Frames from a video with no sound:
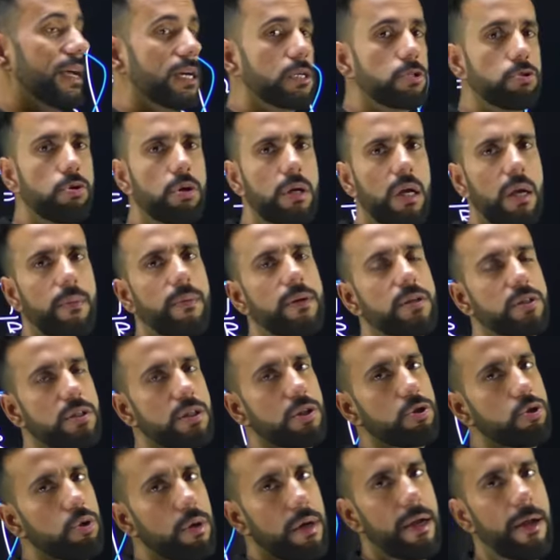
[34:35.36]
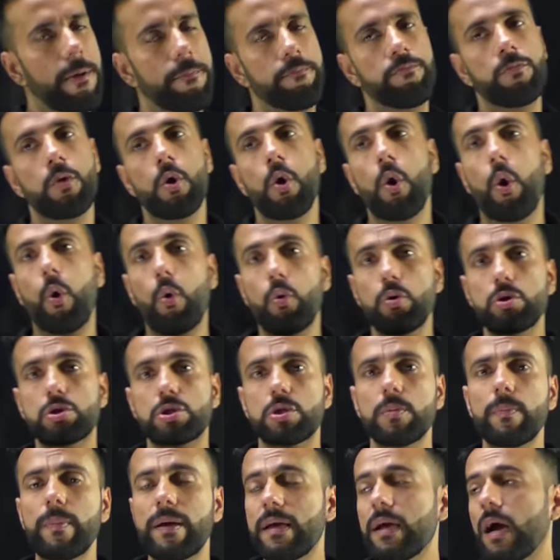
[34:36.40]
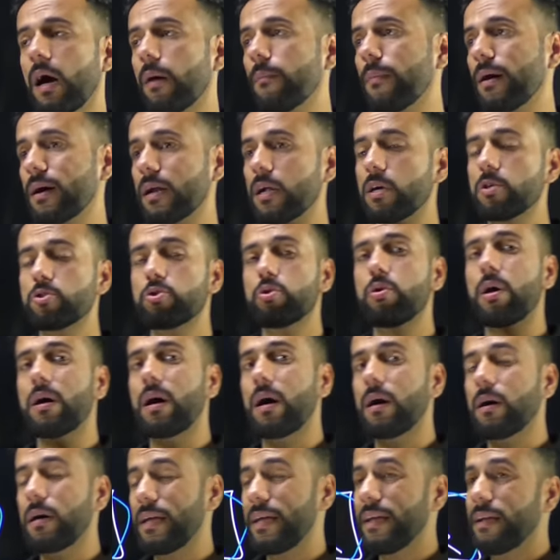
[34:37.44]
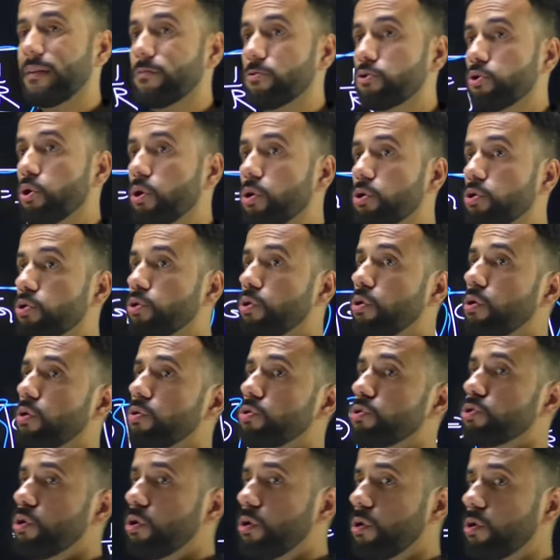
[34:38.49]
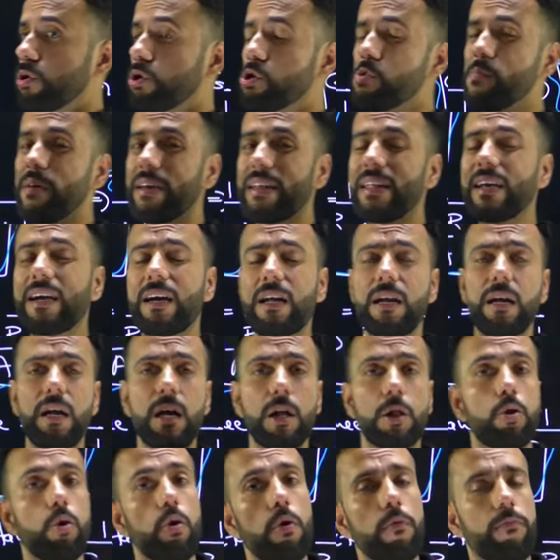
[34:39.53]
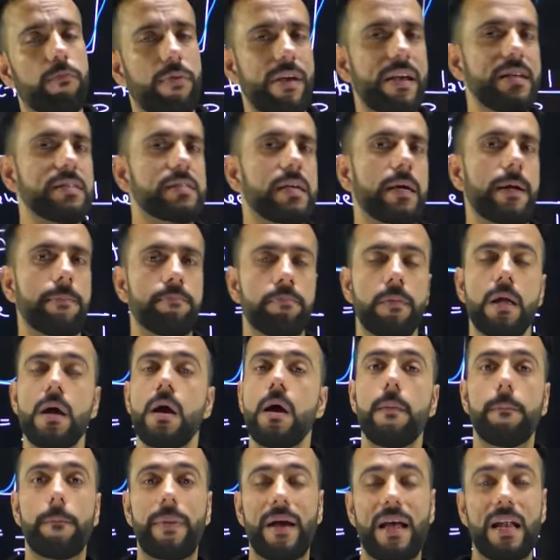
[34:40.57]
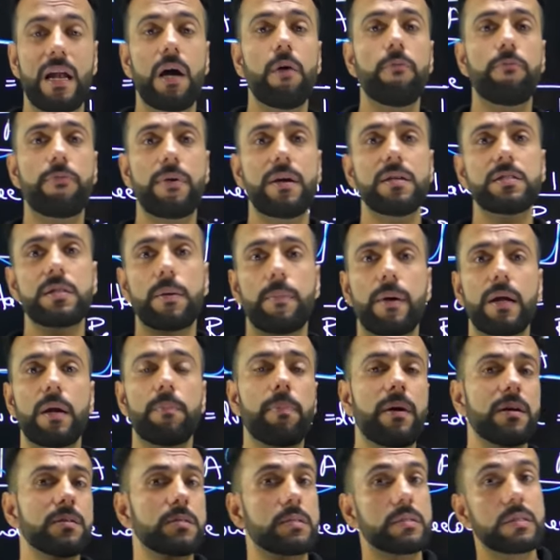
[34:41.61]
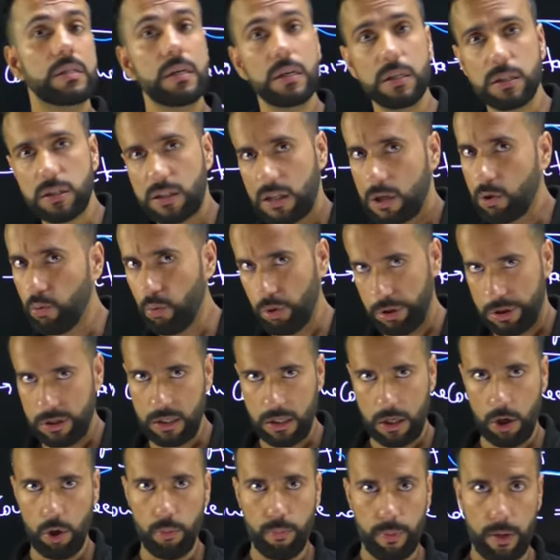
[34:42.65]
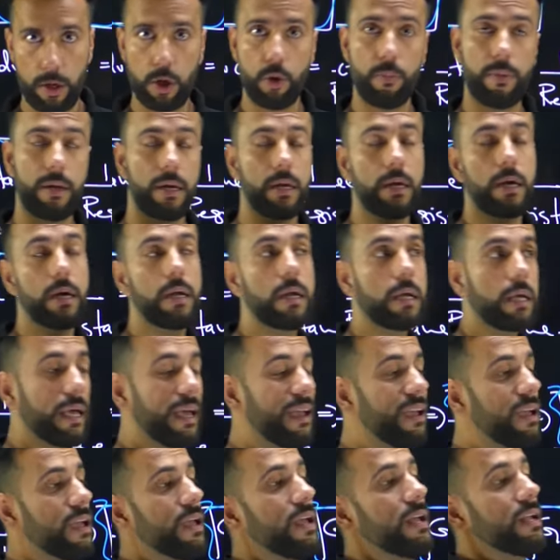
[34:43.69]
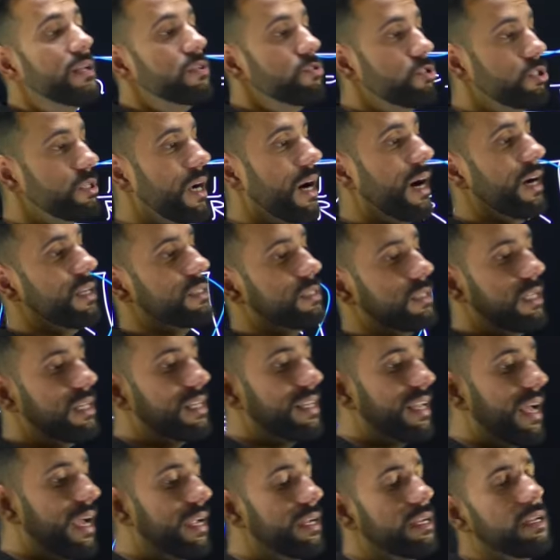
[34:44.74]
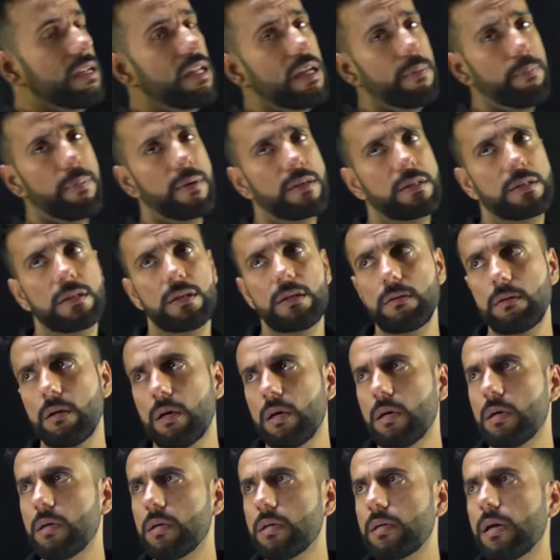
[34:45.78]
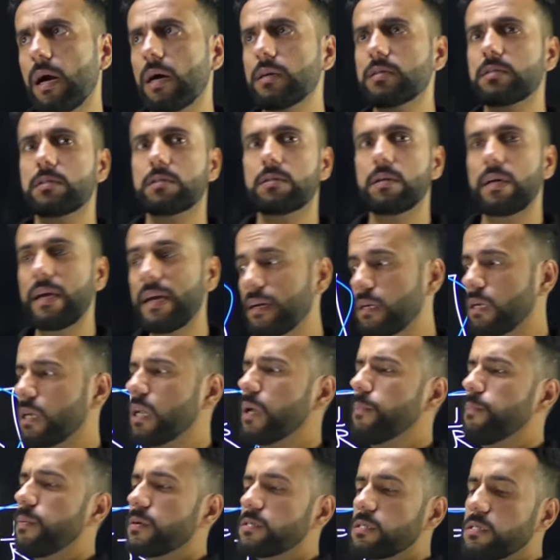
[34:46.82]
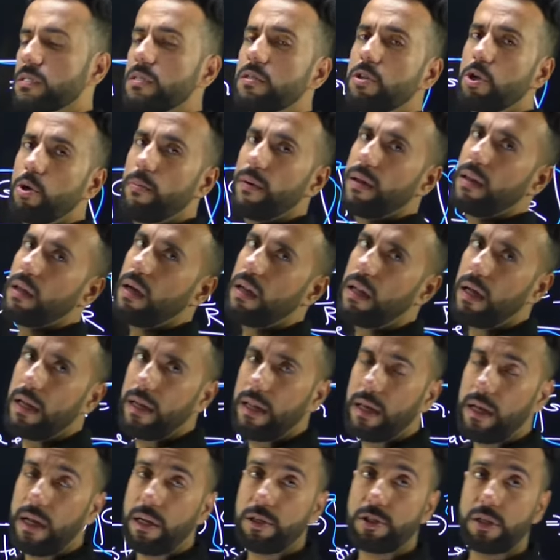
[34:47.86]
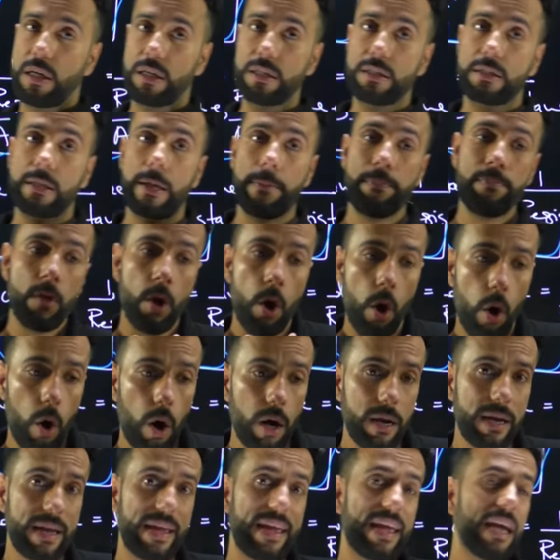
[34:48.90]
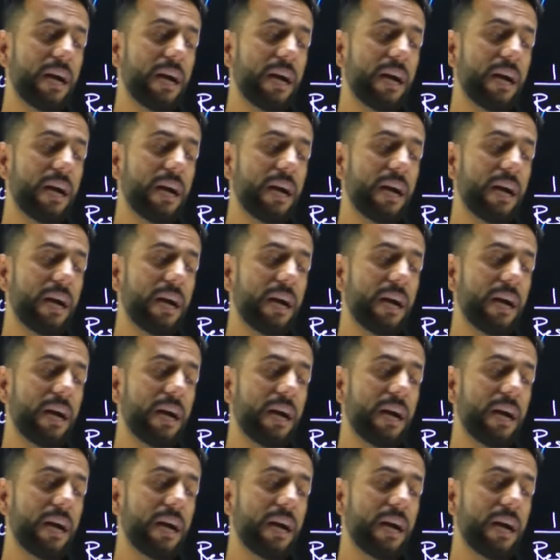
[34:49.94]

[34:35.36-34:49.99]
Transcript: इलेक्ट्रोकेमिस्ट्री जो है उसमें हमारा जो जो दो जो न्यूमेरिकल के दो फेज़ हैं पहला फेज़ हमारे पास नर्स्ट इक्वेशन के ऊपर न्यूमेरिकल के हैं जहाँ से 90 परसेंट या 80 परसेंट न्यूमेरिकल आने के चांस हैं और